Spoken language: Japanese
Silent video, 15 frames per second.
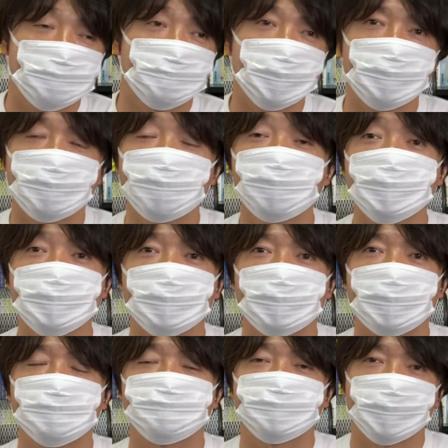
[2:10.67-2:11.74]
まだ大きな
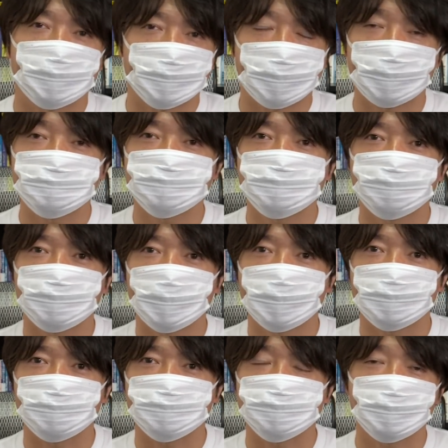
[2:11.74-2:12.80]
ね、
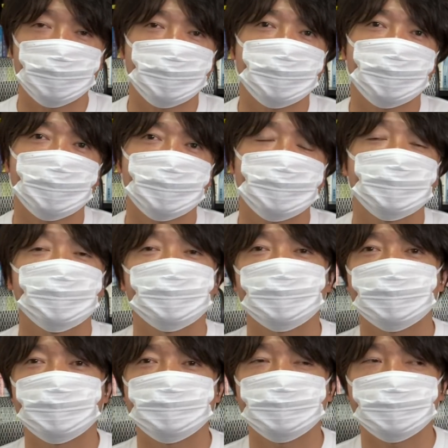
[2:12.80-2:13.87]
ダウントレンド、それからね、
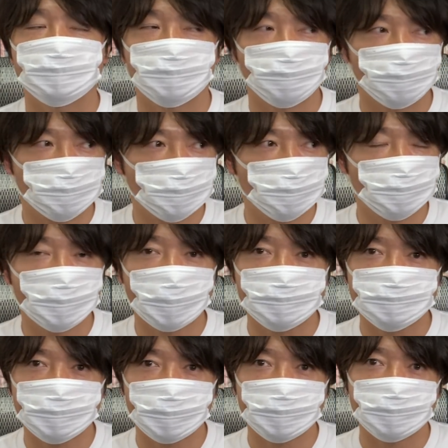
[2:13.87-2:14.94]
えー、ね、こう、急
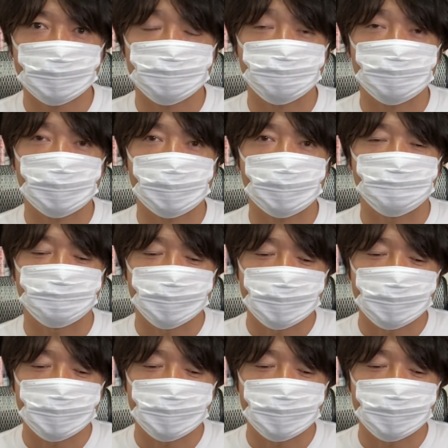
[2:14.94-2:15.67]
落であったりとか、